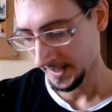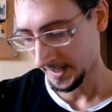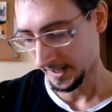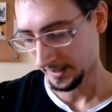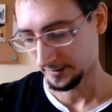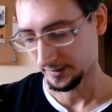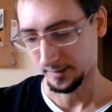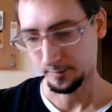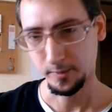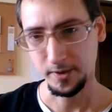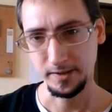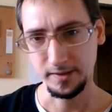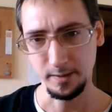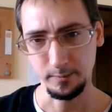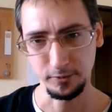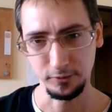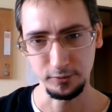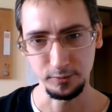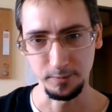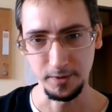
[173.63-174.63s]
Allora,
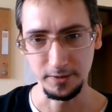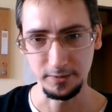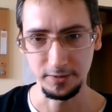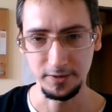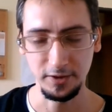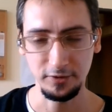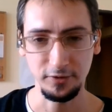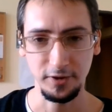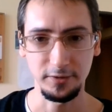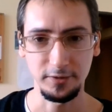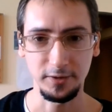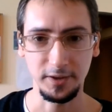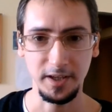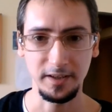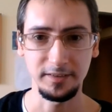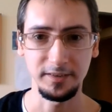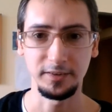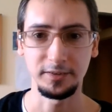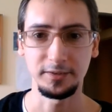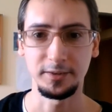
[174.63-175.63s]
partiamo subito dicendo che
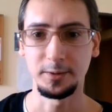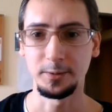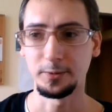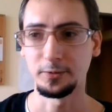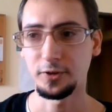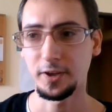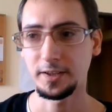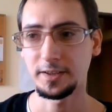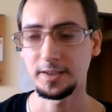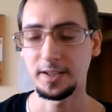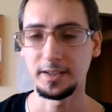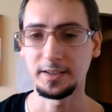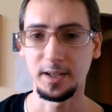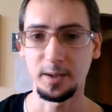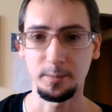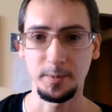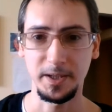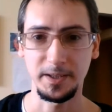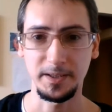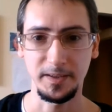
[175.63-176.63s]
esistono certe
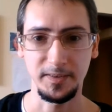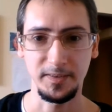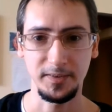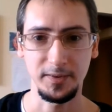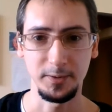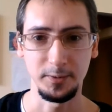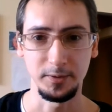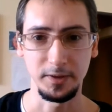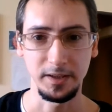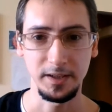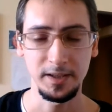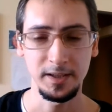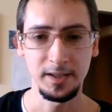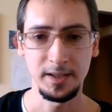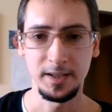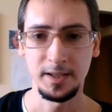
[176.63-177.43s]
interpretazioni